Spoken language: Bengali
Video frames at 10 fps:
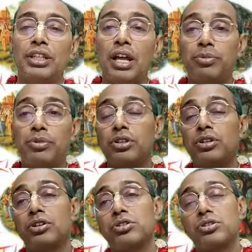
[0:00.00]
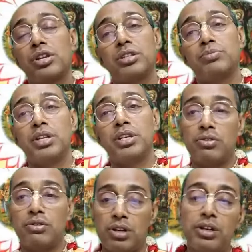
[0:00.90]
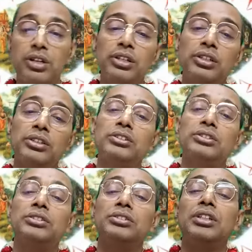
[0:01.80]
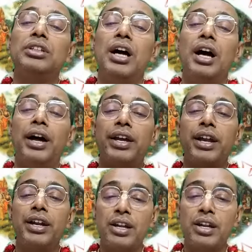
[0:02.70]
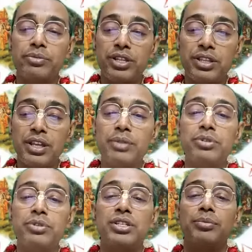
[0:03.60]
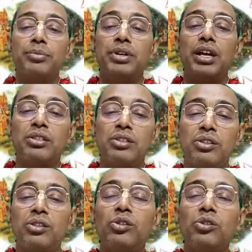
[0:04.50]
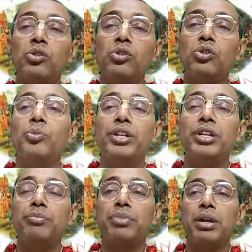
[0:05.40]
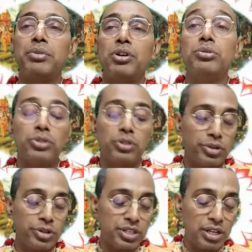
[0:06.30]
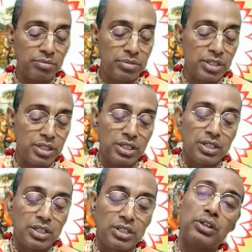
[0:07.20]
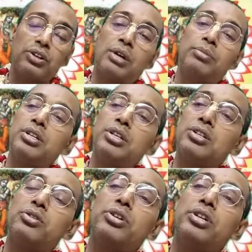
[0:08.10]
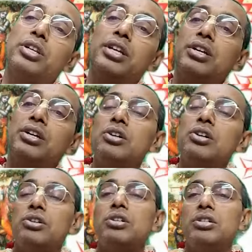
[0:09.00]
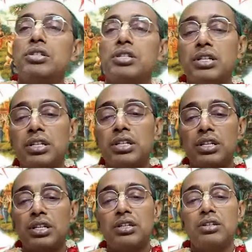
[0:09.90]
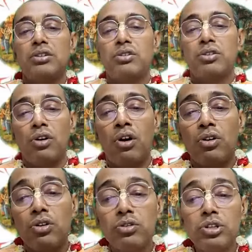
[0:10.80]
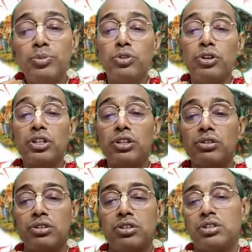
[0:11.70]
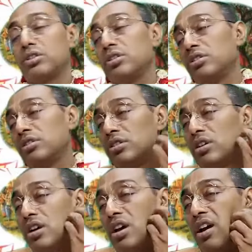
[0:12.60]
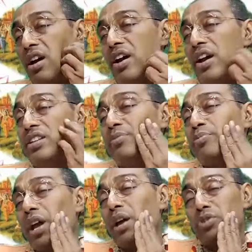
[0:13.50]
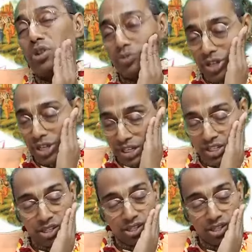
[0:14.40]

তারপরে তো অষ্টশক্তির বিকারগুলো হয় আর এখানে নারদগুনি তাই বলছেন আমি এত মানে প্রেমে অভিভূত হয়েছিলাম তখন আমার শরীরে হ্যাঁ অঙ্গগুলি পুলকিত হচ্ছে এই যে প্রেম শব্দটা কি